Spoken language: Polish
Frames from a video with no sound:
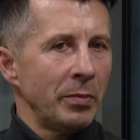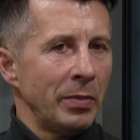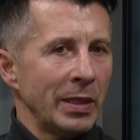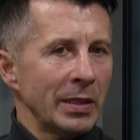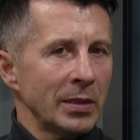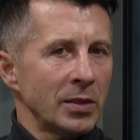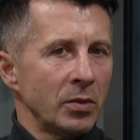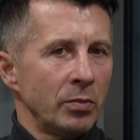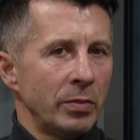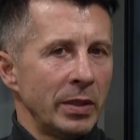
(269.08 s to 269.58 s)

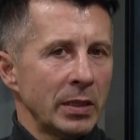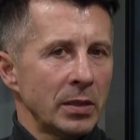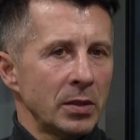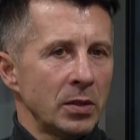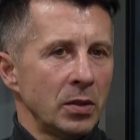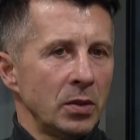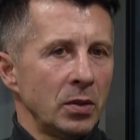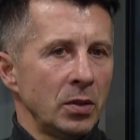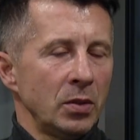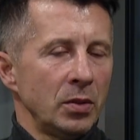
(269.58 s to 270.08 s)
bardzo,
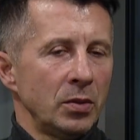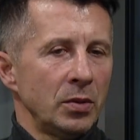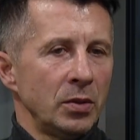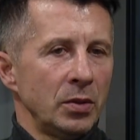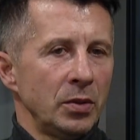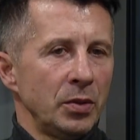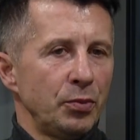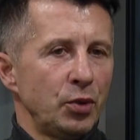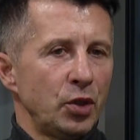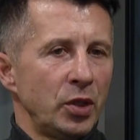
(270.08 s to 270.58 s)
bardzo
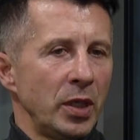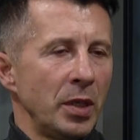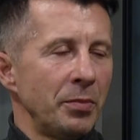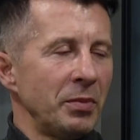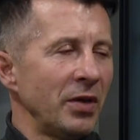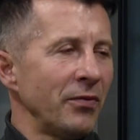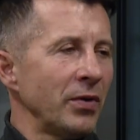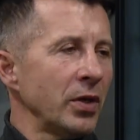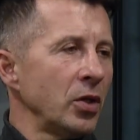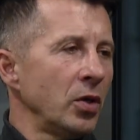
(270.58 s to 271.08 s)
y,
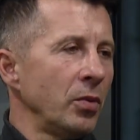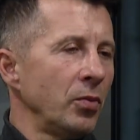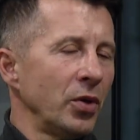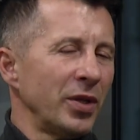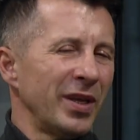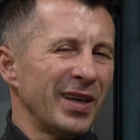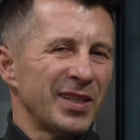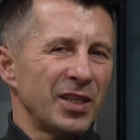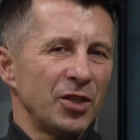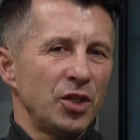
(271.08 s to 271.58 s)
przyjemne. Wiadomo,
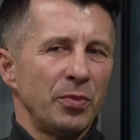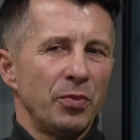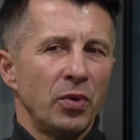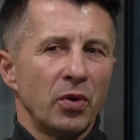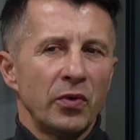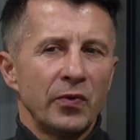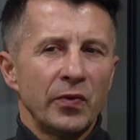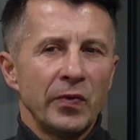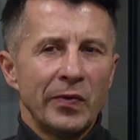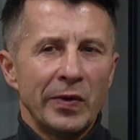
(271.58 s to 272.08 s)
nie chcę się
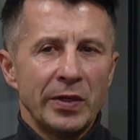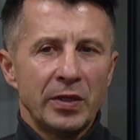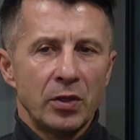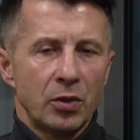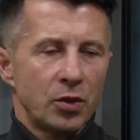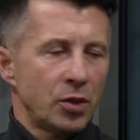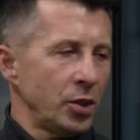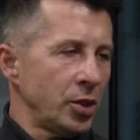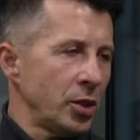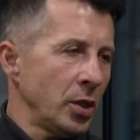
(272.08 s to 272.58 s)
porównywać do
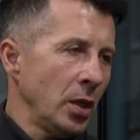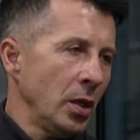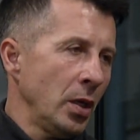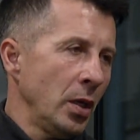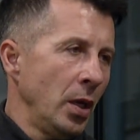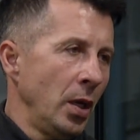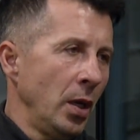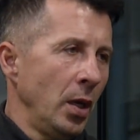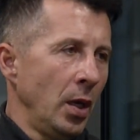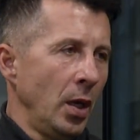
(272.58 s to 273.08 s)
Krzysia
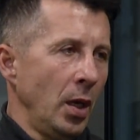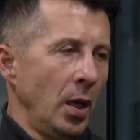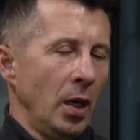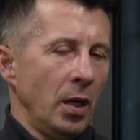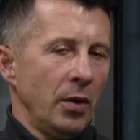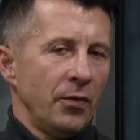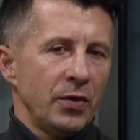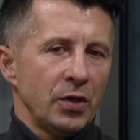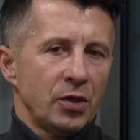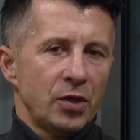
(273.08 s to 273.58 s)

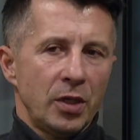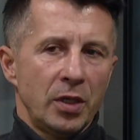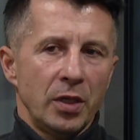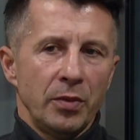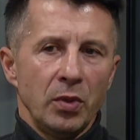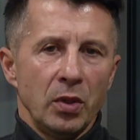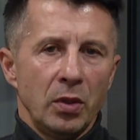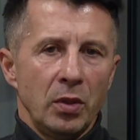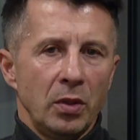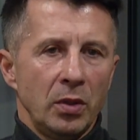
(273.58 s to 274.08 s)
Warzychy,
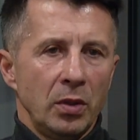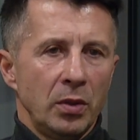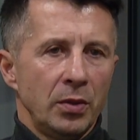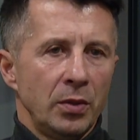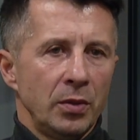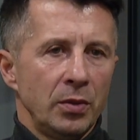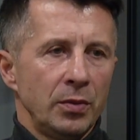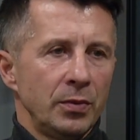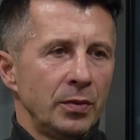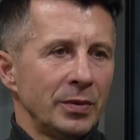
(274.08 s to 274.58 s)
bo
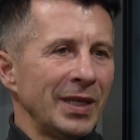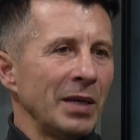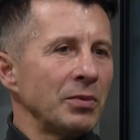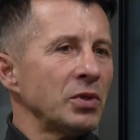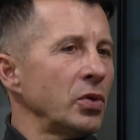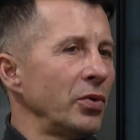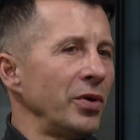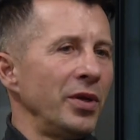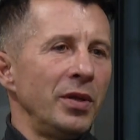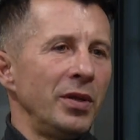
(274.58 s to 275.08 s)
tam
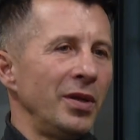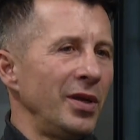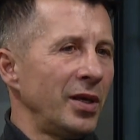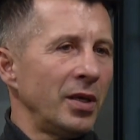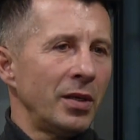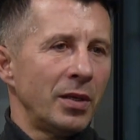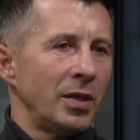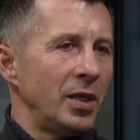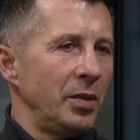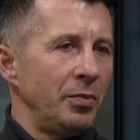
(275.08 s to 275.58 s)
są inni
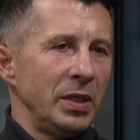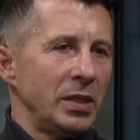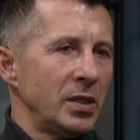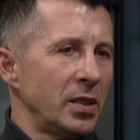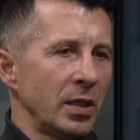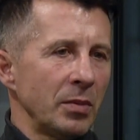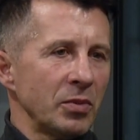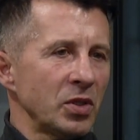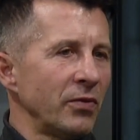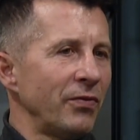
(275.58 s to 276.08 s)
kibice,
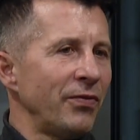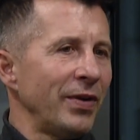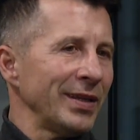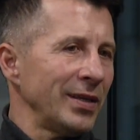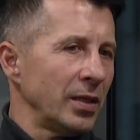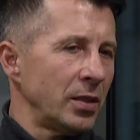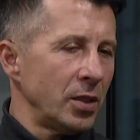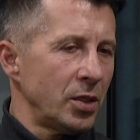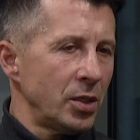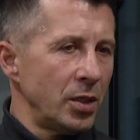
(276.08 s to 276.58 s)
tam są
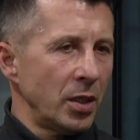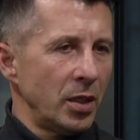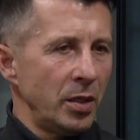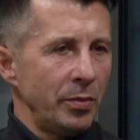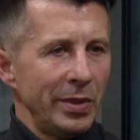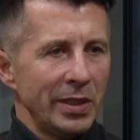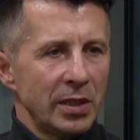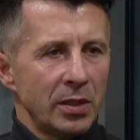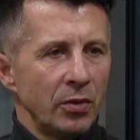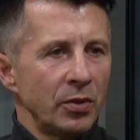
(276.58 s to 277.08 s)
fanatyczni
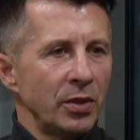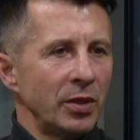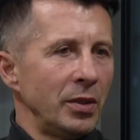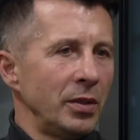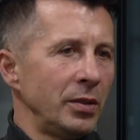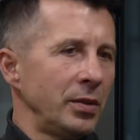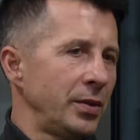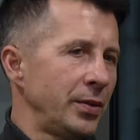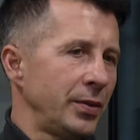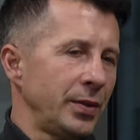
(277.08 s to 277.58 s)
kibice,
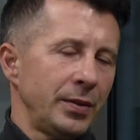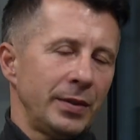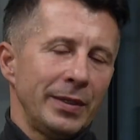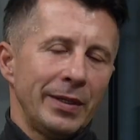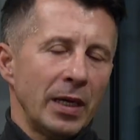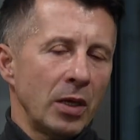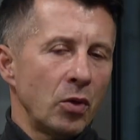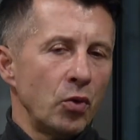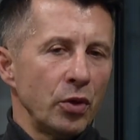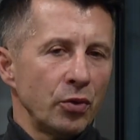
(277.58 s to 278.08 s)
oni
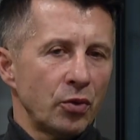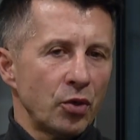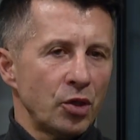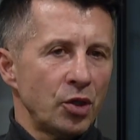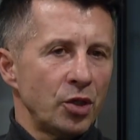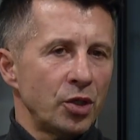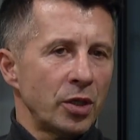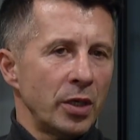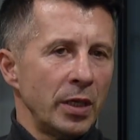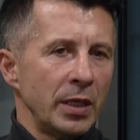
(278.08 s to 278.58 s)
reagują
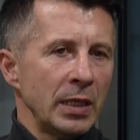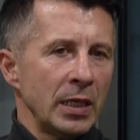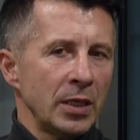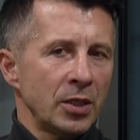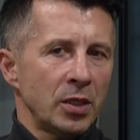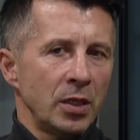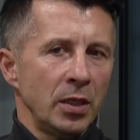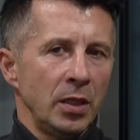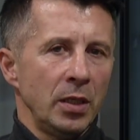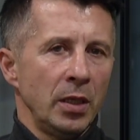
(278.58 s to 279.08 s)
troszeczkę
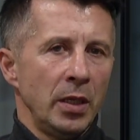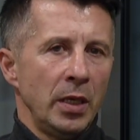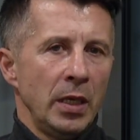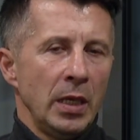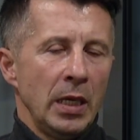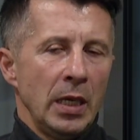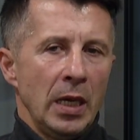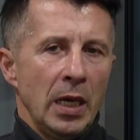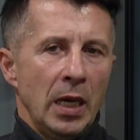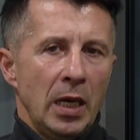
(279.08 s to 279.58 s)
inaczej,
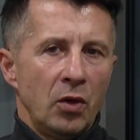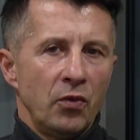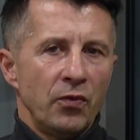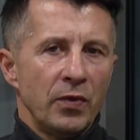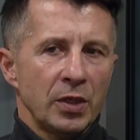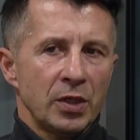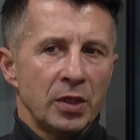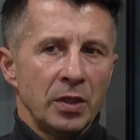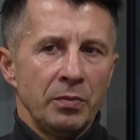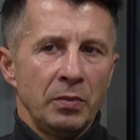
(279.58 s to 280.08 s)
ale
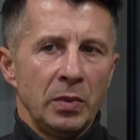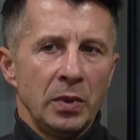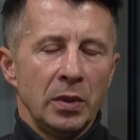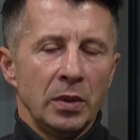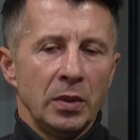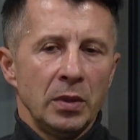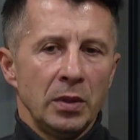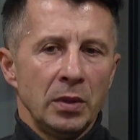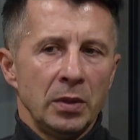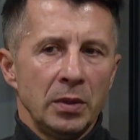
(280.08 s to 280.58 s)
uważam,
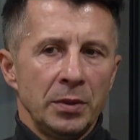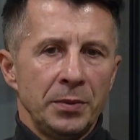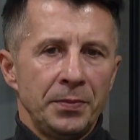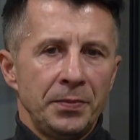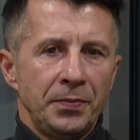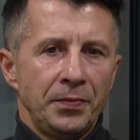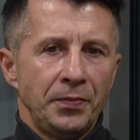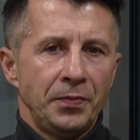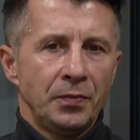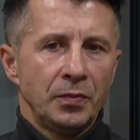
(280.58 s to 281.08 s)

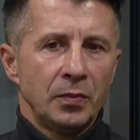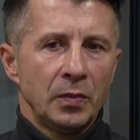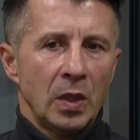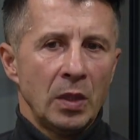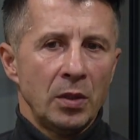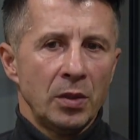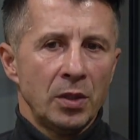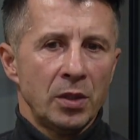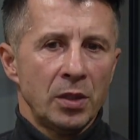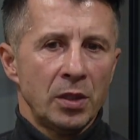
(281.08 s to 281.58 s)

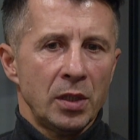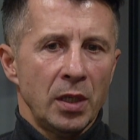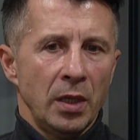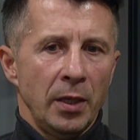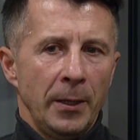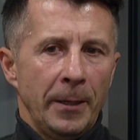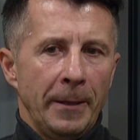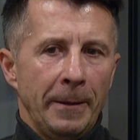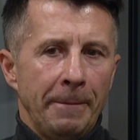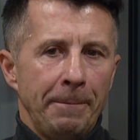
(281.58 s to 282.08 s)

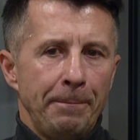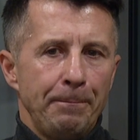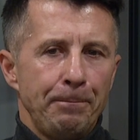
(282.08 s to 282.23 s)
że